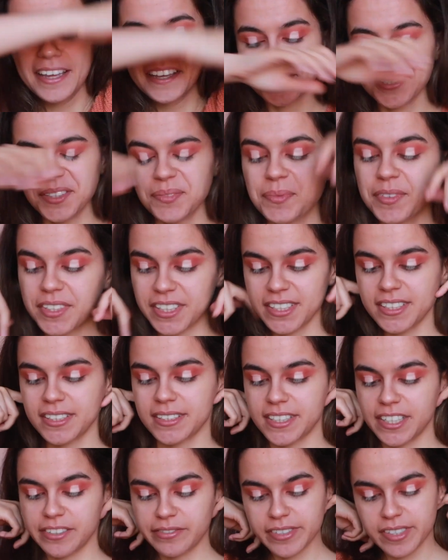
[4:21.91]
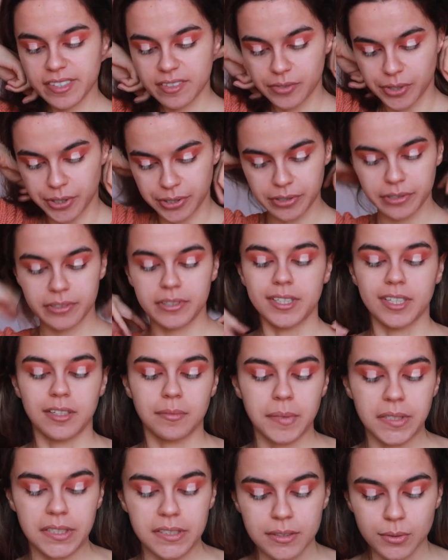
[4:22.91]
Şimdi Devil's Work
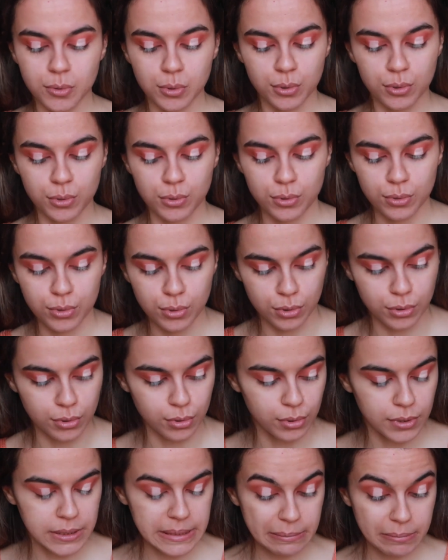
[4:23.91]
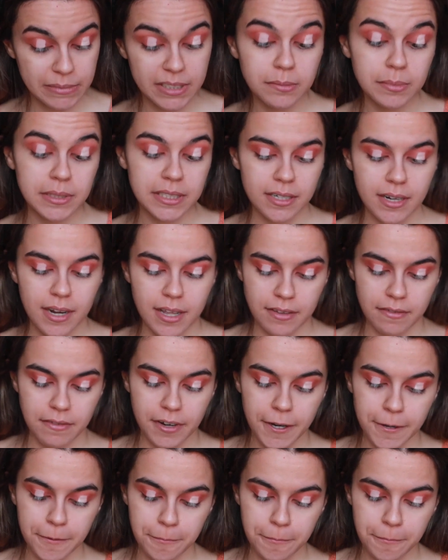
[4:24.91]
diye bir turuncu, simli bir renk